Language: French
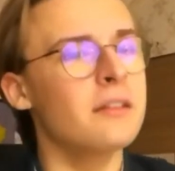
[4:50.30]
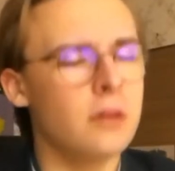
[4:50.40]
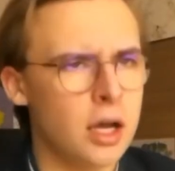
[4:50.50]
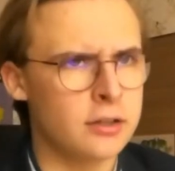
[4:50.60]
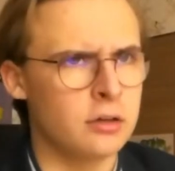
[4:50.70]

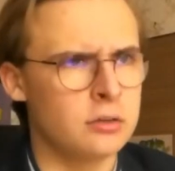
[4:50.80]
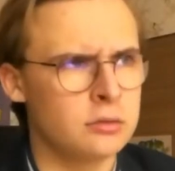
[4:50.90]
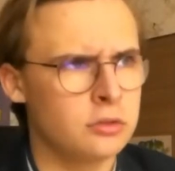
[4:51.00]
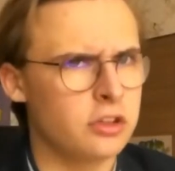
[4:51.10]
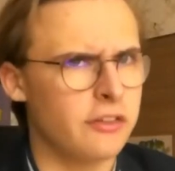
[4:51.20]
Attends,
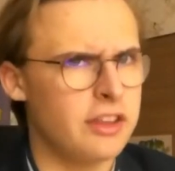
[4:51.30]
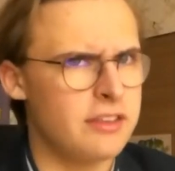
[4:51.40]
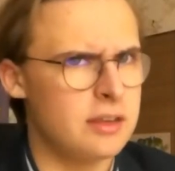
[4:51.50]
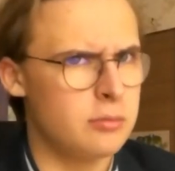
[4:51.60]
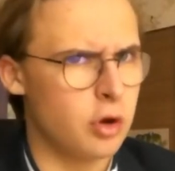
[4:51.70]
tu travailles
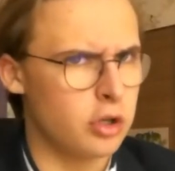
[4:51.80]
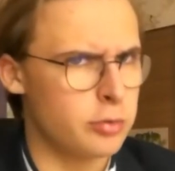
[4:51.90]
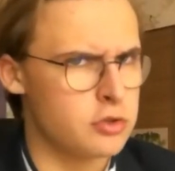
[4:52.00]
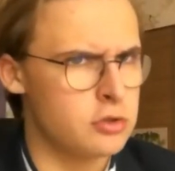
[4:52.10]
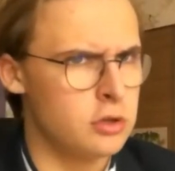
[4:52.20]
ici, pourquoi tu postules